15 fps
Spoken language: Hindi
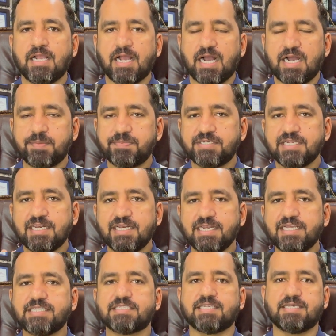ऑप्शन
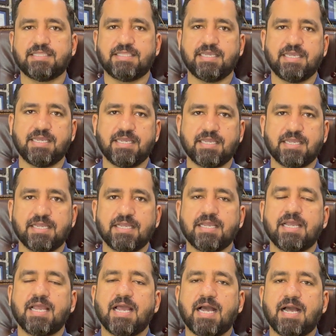ले सकते हैं
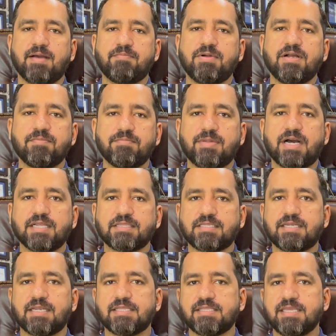अब हम बात
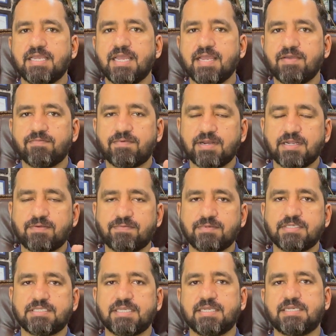करते हैं वर्क
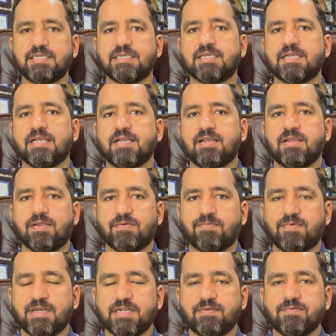वीज़े की
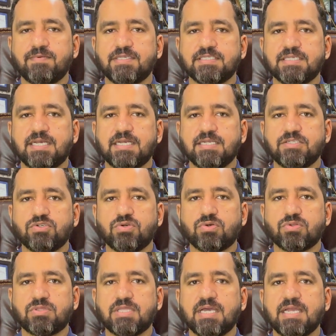वर्क वीज़ा जो
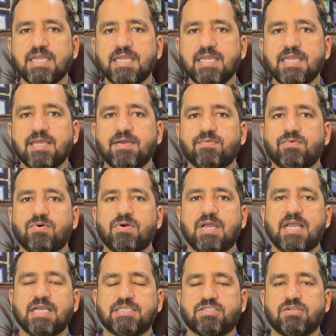होता है वो
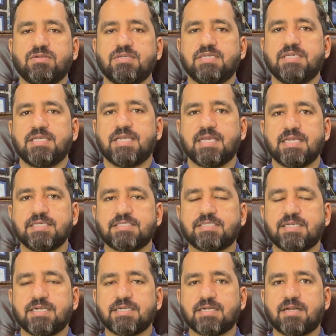एक्चुअली इस
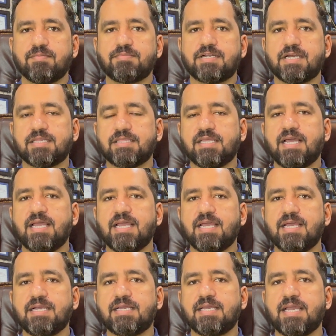तरह काम करता
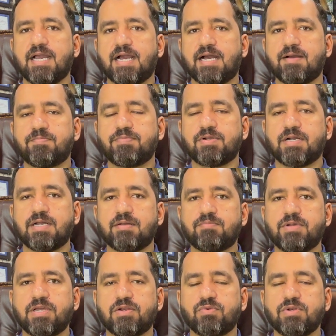है कि आपका
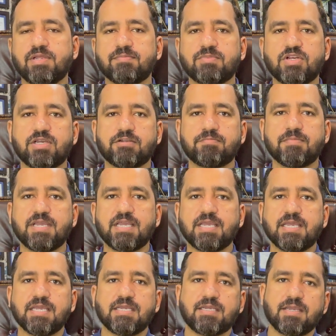बैरून मलक में
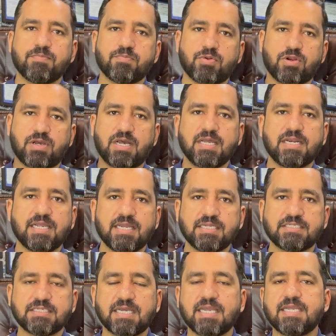एक एम्प्लॉयर है
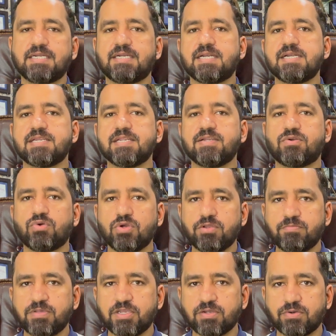चाहे कंट्री कोई
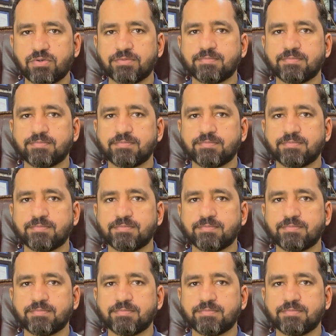भी हो